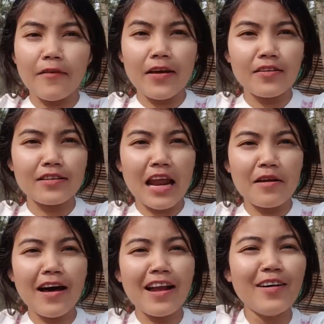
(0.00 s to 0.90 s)
ड्राइवर
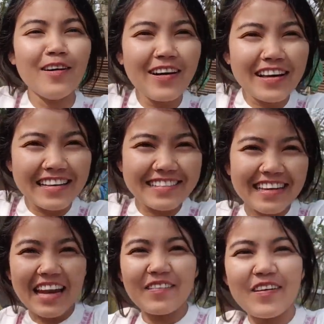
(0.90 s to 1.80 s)
ड्राइवर हो
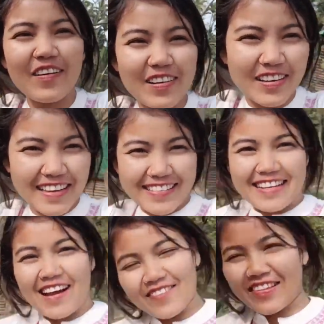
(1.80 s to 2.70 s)
ऐसा ड्राइवर होगा तो
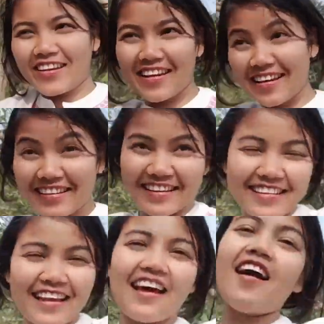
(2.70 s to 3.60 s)
कैसे काम से लेके ऐसा